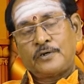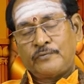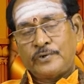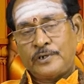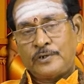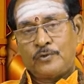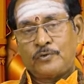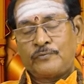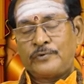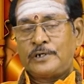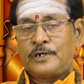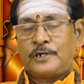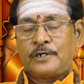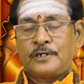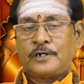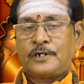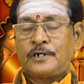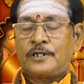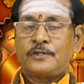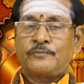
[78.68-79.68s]
வெளியூர்
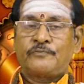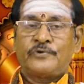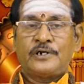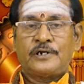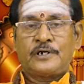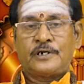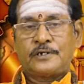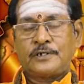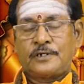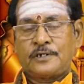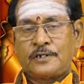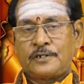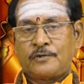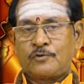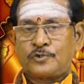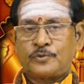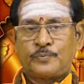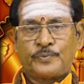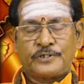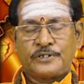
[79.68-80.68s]
வெளிநாடுகளில் வெளிநாட்டுகள்லாம்
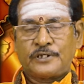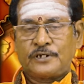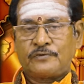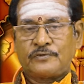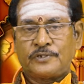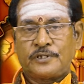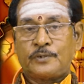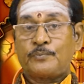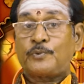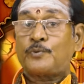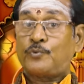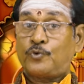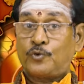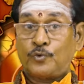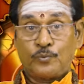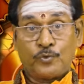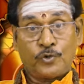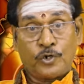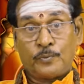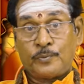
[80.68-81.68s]
கொஞ்சம் பிரச்சனைகள் வந்தது இப்போ
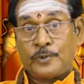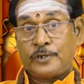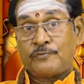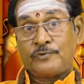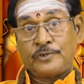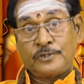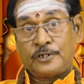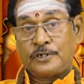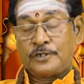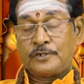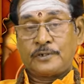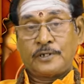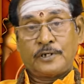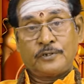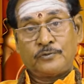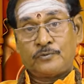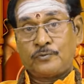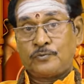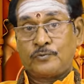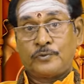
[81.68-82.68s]
போர் மூலம் அபாயம் வந்திருக்கு
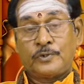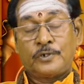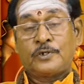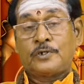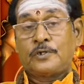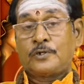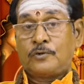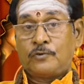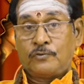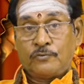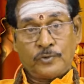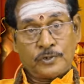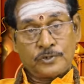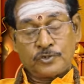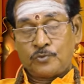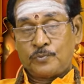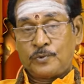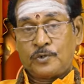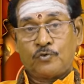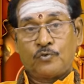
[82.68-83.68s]
அதுவும்
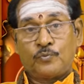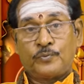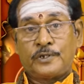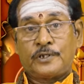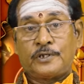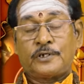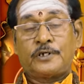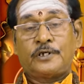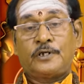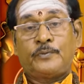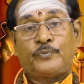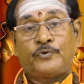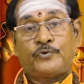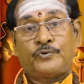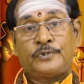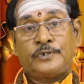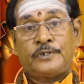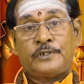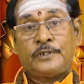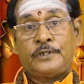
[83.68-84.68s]
வாசமான உண்மை தான் இப்போ
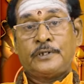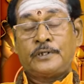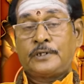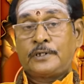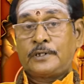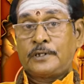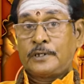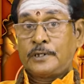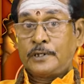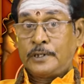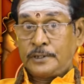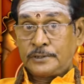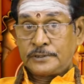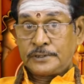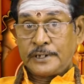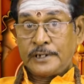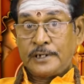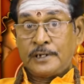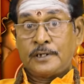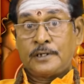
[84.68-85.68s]
வந்து
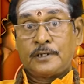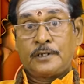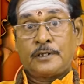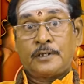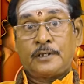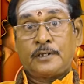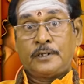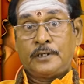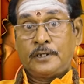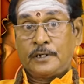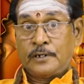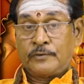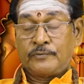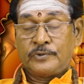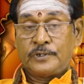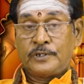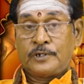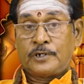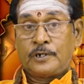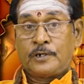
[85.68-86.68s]
இஸ்ரேல் ஈரான்
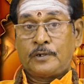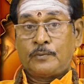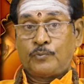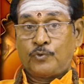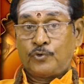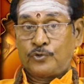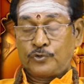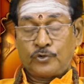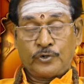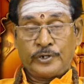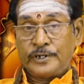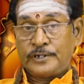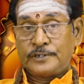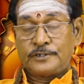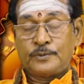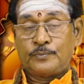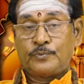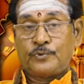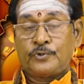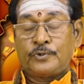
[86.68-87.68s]
வந்து ரா போர்
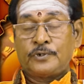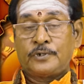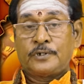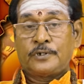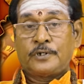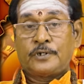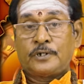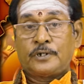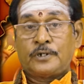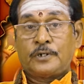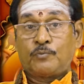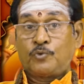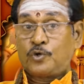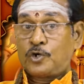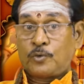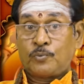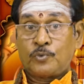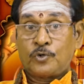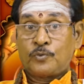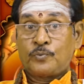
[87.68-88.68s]
தொடங்கிடுச்சு இப்போது
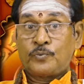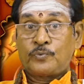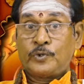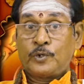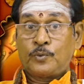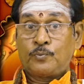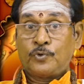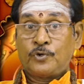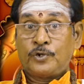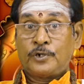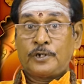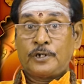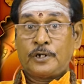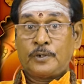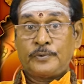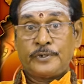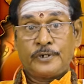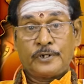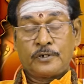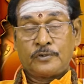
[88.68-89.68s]
மூன்றாம் உலக போர் வருமா
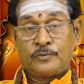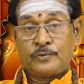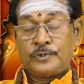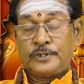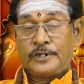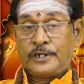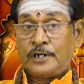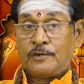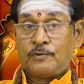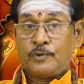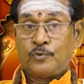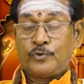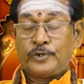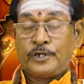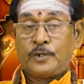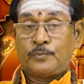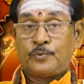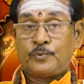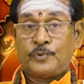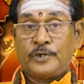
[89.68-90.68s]
அப்படின்றது வந்து
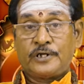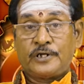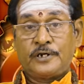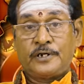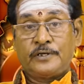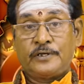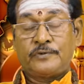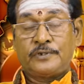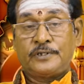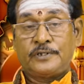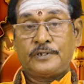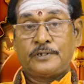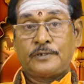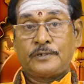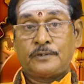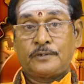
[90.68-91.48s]
கேள்விக்குறியாக இப்போ மக்களிடையே வந்து